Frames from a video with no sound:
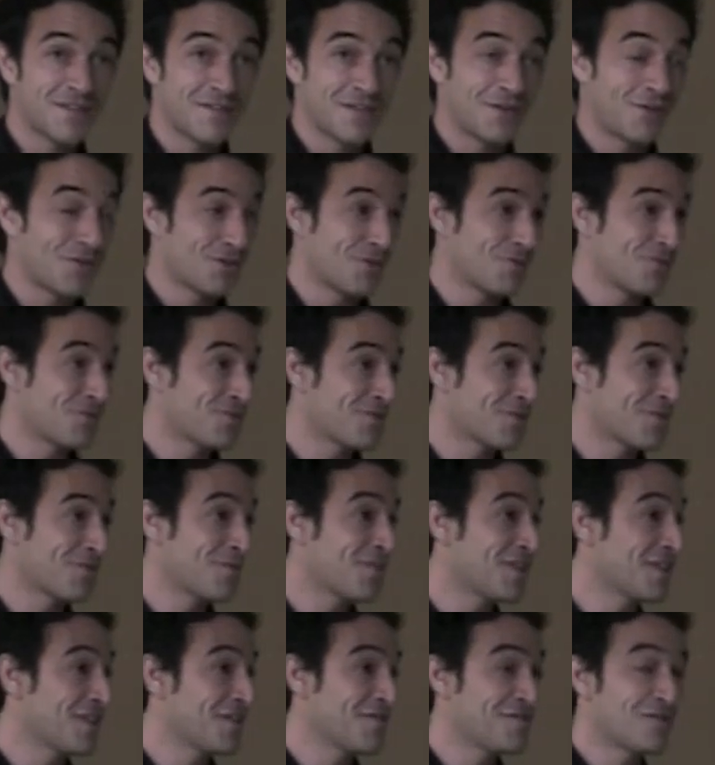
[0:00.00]
c'est que nous sommes
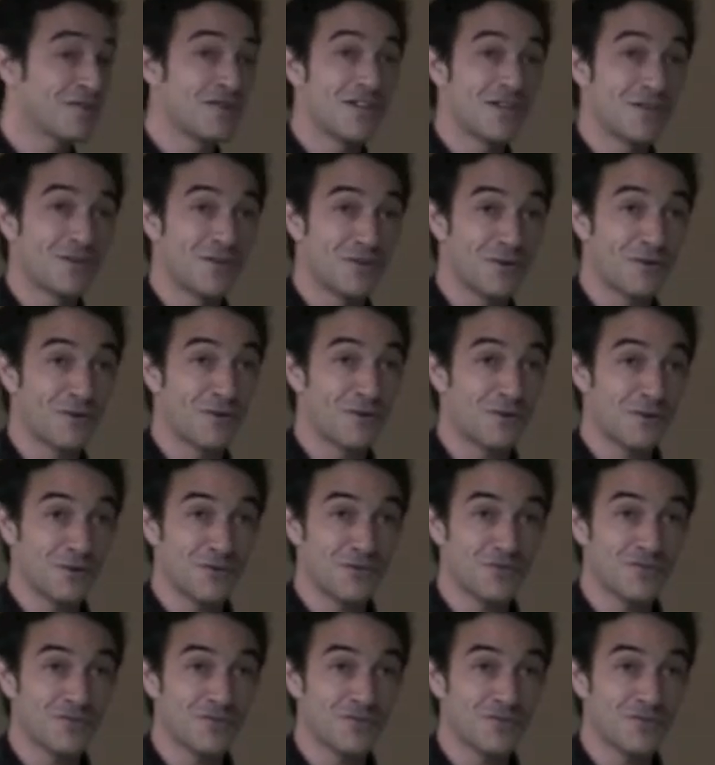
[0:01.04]
bénévoles et que